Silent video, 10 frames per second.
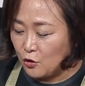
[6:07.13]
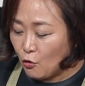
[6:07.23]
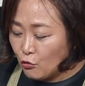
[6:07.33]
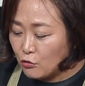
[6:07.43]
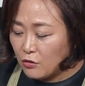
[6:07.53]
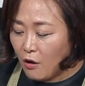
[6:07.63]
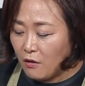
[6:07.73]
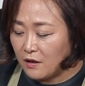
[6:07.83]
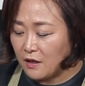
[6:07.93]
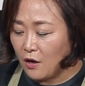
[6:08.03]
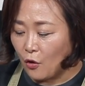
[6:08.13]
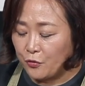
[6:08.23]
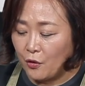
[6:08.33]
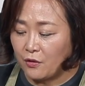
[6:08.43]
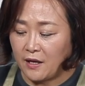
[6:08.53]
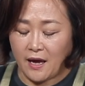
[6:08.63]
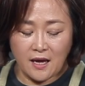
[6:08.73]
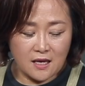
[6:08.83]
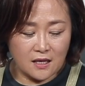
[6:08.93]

떡국떡이 어떻게